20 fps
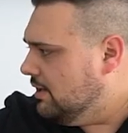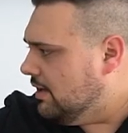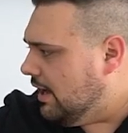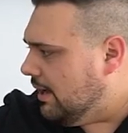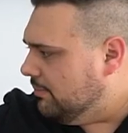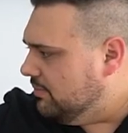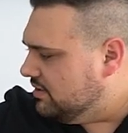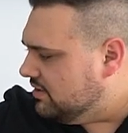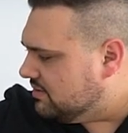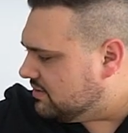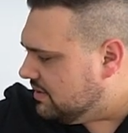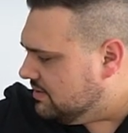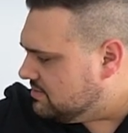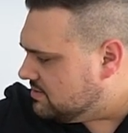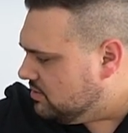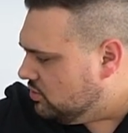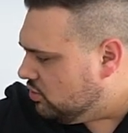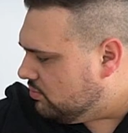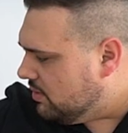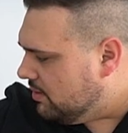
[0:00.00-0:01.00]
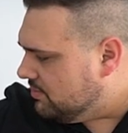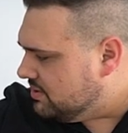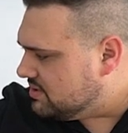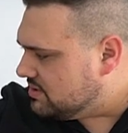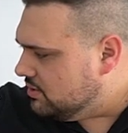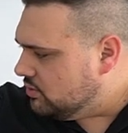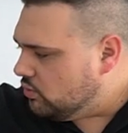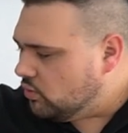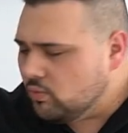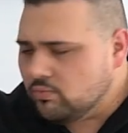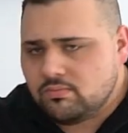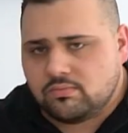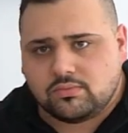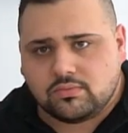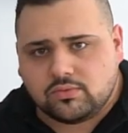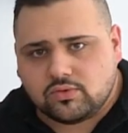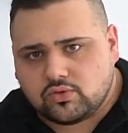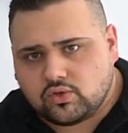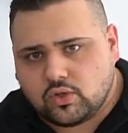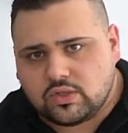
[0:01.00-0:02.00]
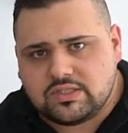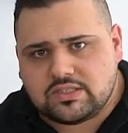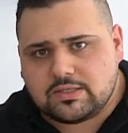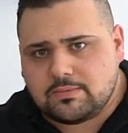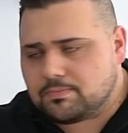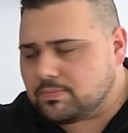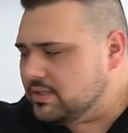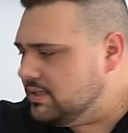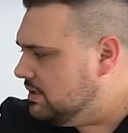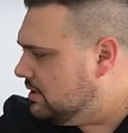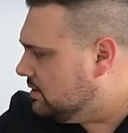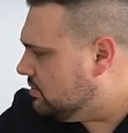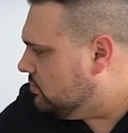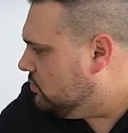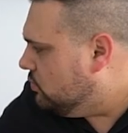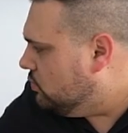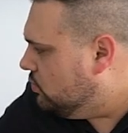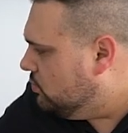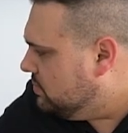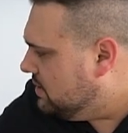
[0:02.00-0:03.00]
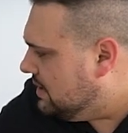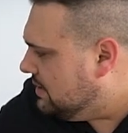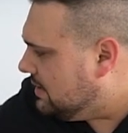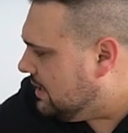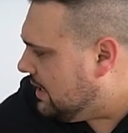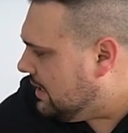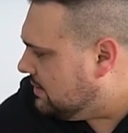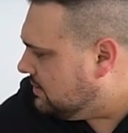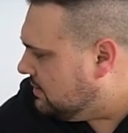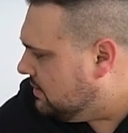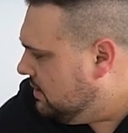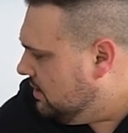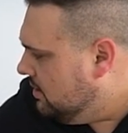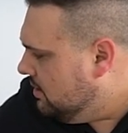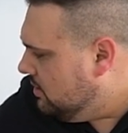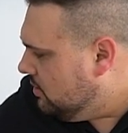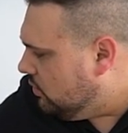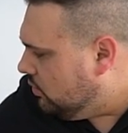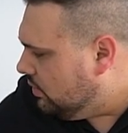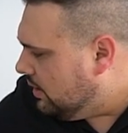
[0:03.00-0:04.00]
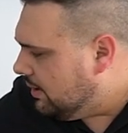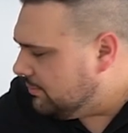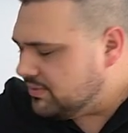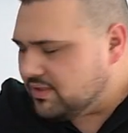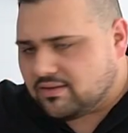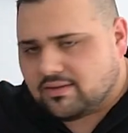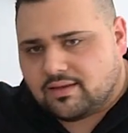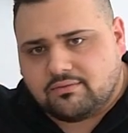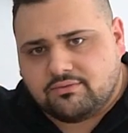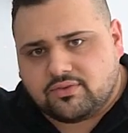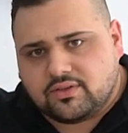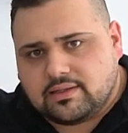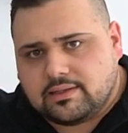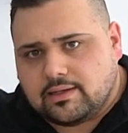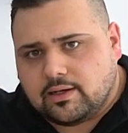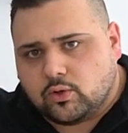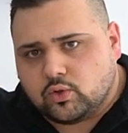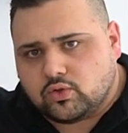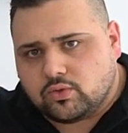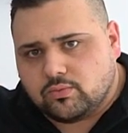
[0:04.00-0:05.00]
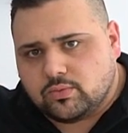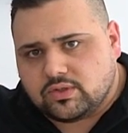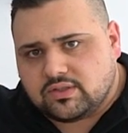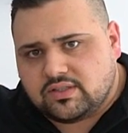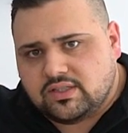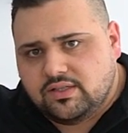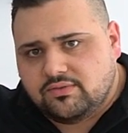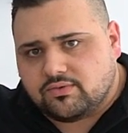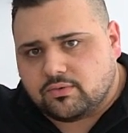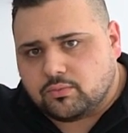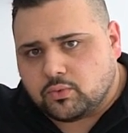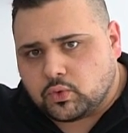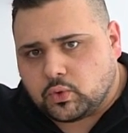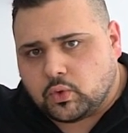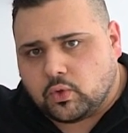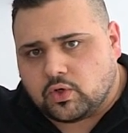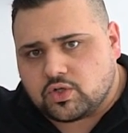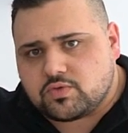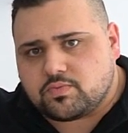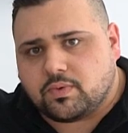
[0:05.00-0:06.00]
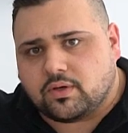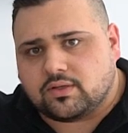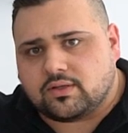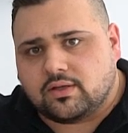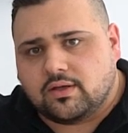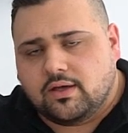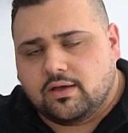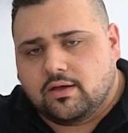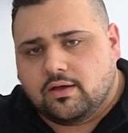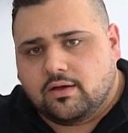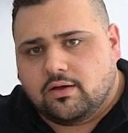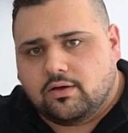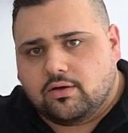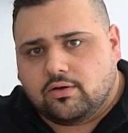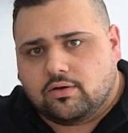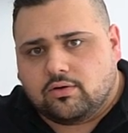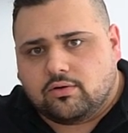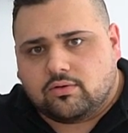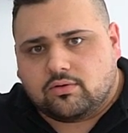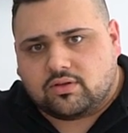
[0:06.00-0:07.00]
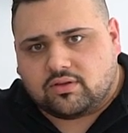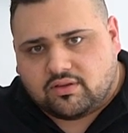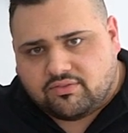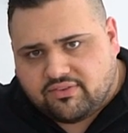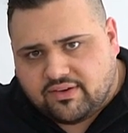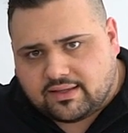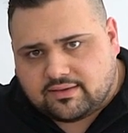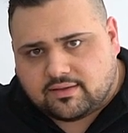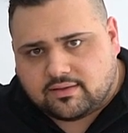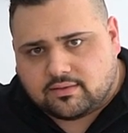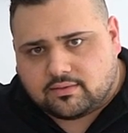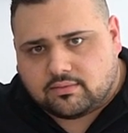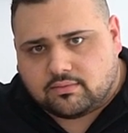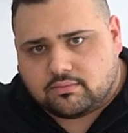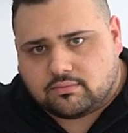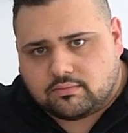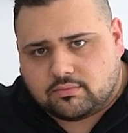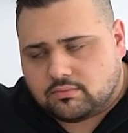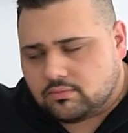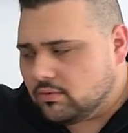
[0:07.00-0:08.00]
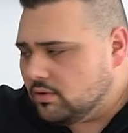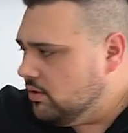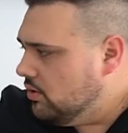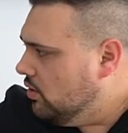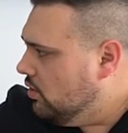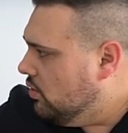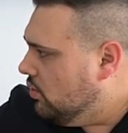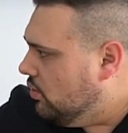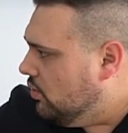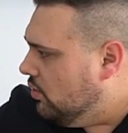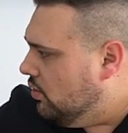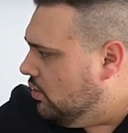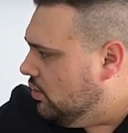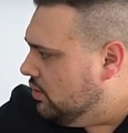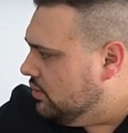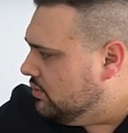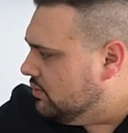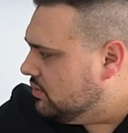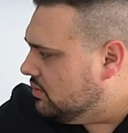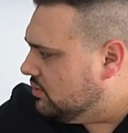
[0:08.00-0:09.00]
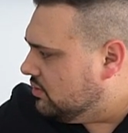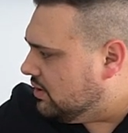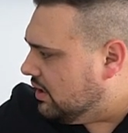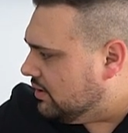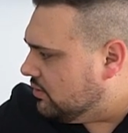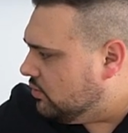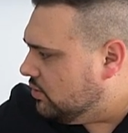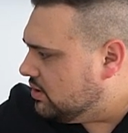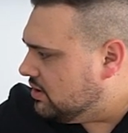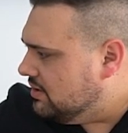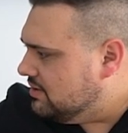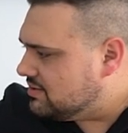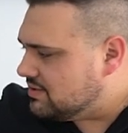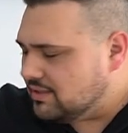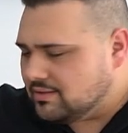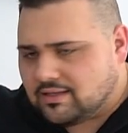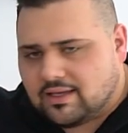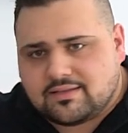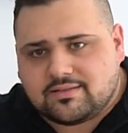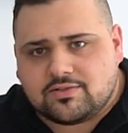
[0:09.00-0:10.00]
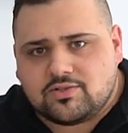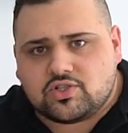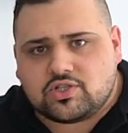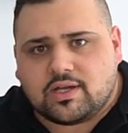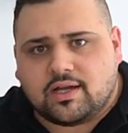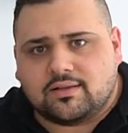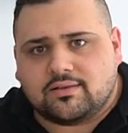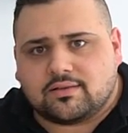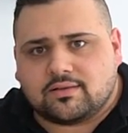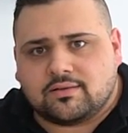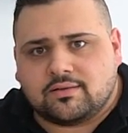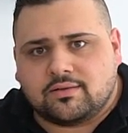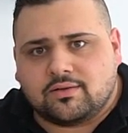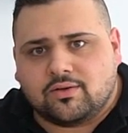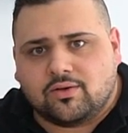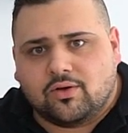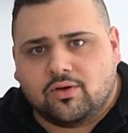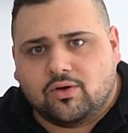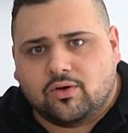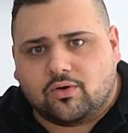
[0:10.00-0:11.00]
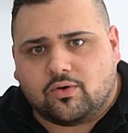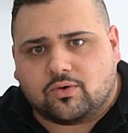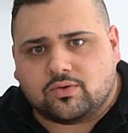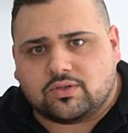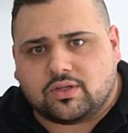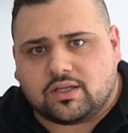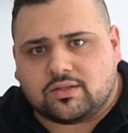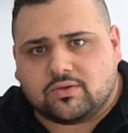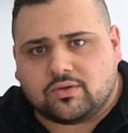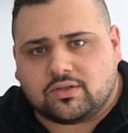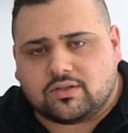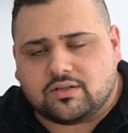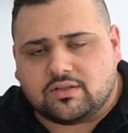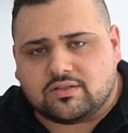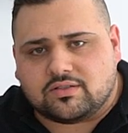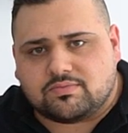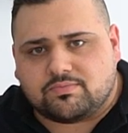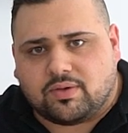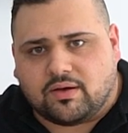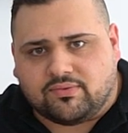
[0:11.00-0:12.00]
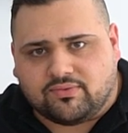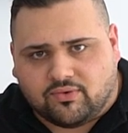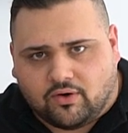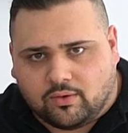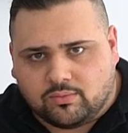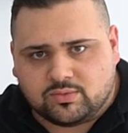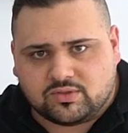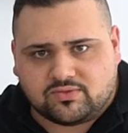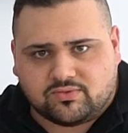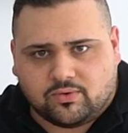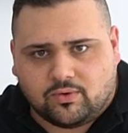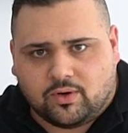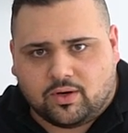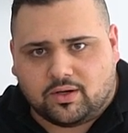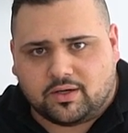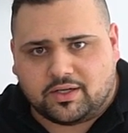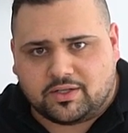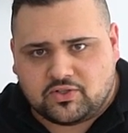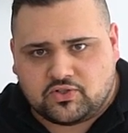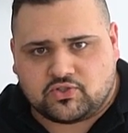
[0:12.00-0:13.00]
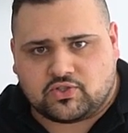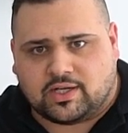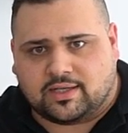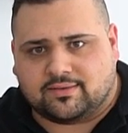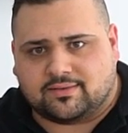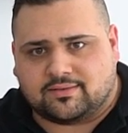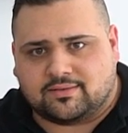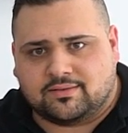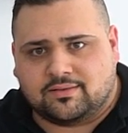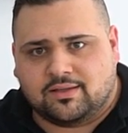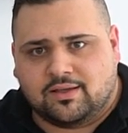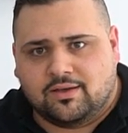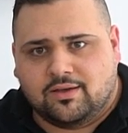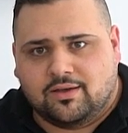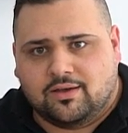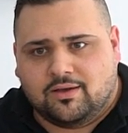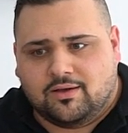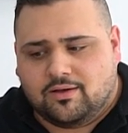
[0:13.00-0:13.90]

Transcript: Haben wir das Ganze nochmal ein bisschen umkonzipiert und umgedacht und haben das dann für den Automotiv- und Motorsport gefertigt. Und dadurch ist dann das entstanden und dadurch ist Performance Floor entstanden.